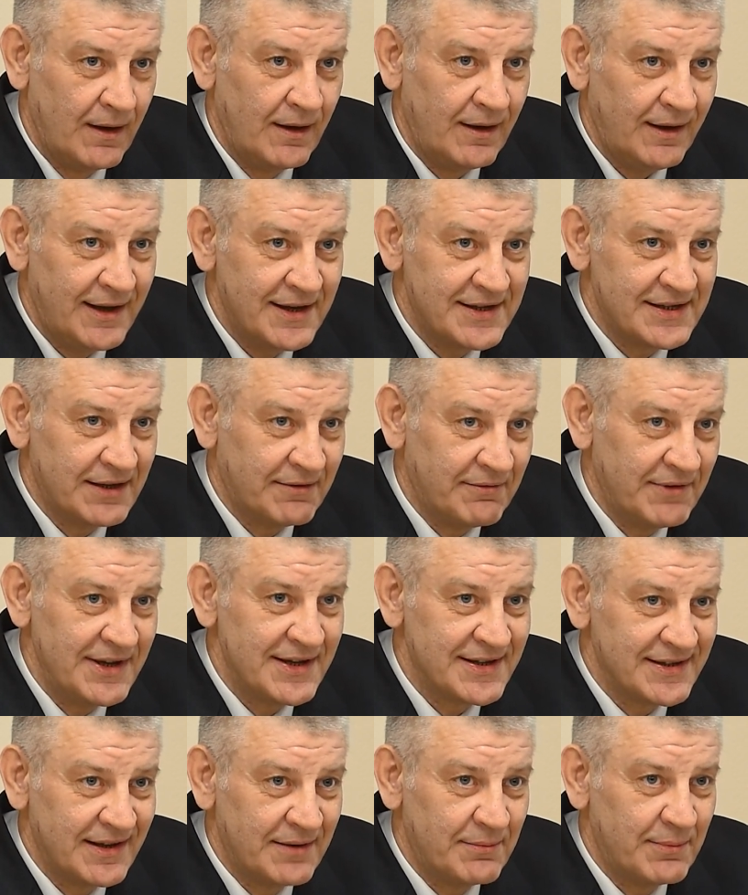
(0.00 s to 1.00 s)
Если вы не
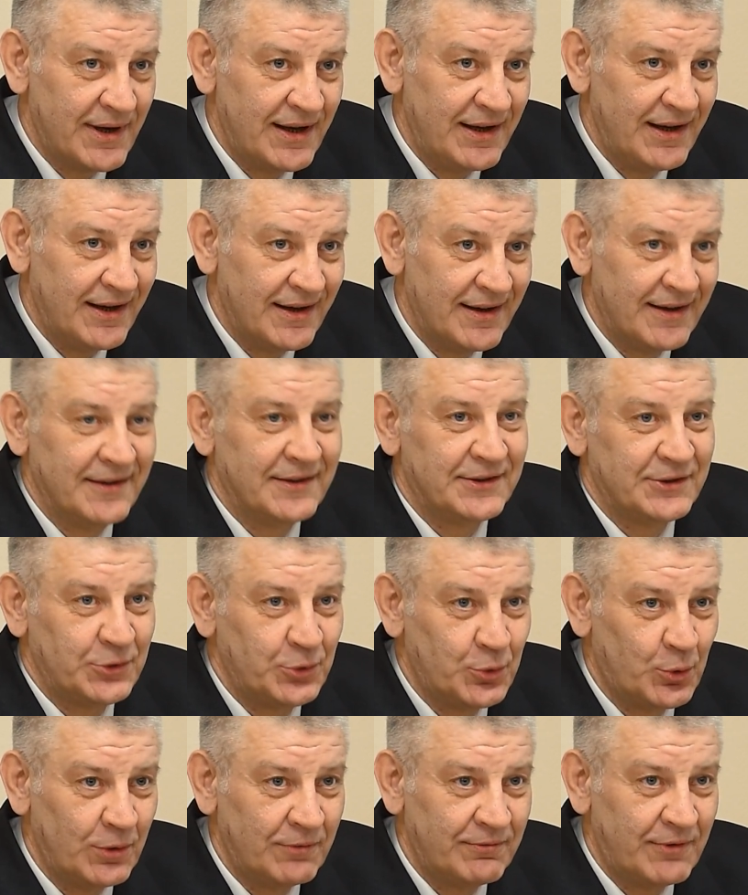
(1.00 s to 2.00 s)
сломали
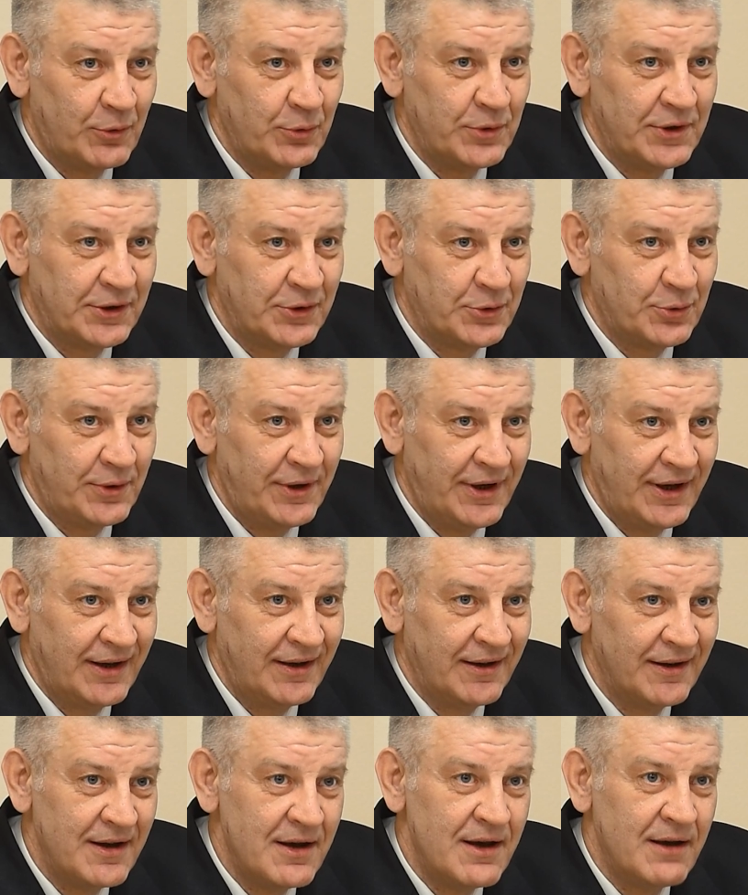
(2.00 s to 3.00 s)
стул в
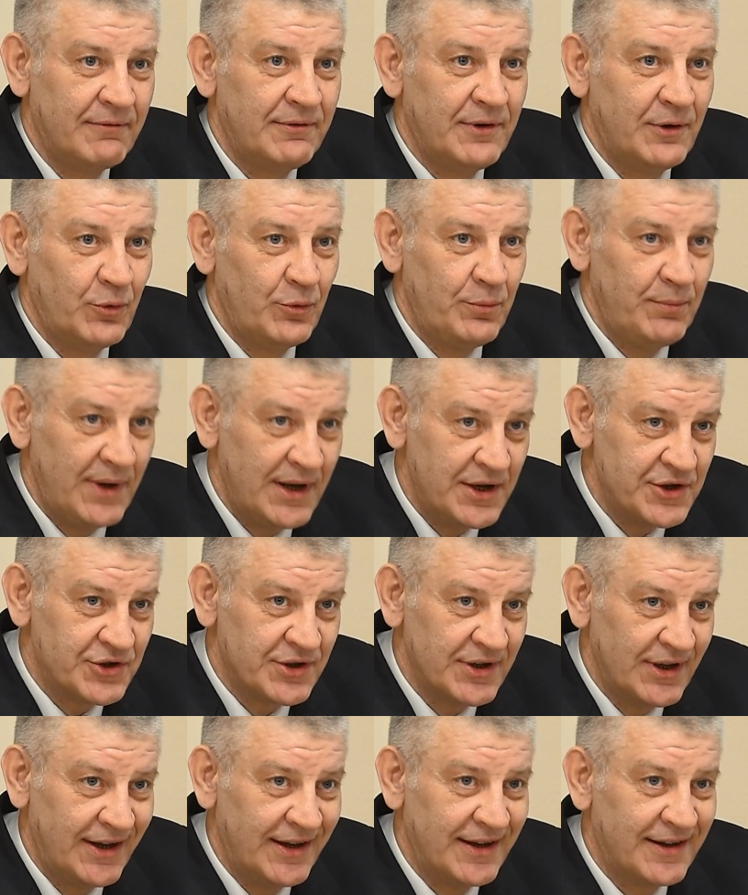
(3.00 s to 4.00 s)
аудитории, вы
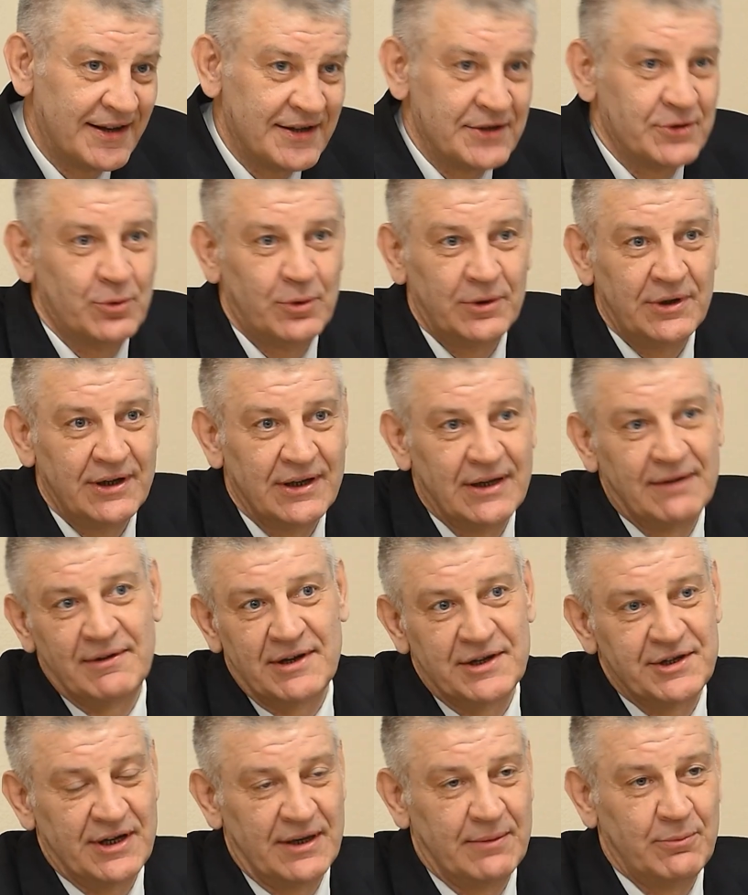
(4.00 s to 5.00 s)
уменьшили расходы на
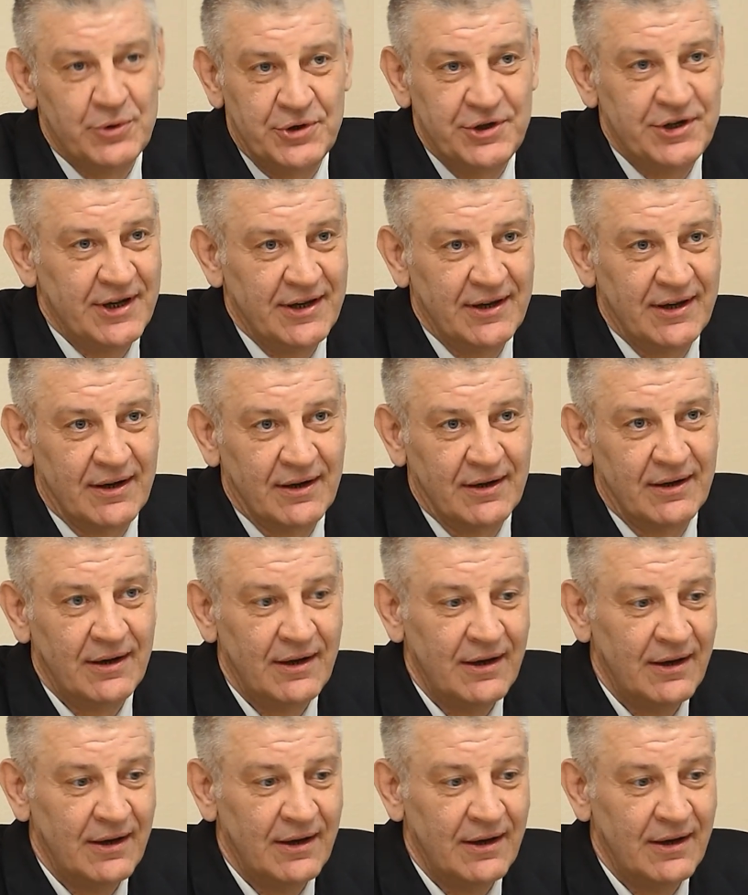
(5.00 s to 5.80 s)
ваше обучение.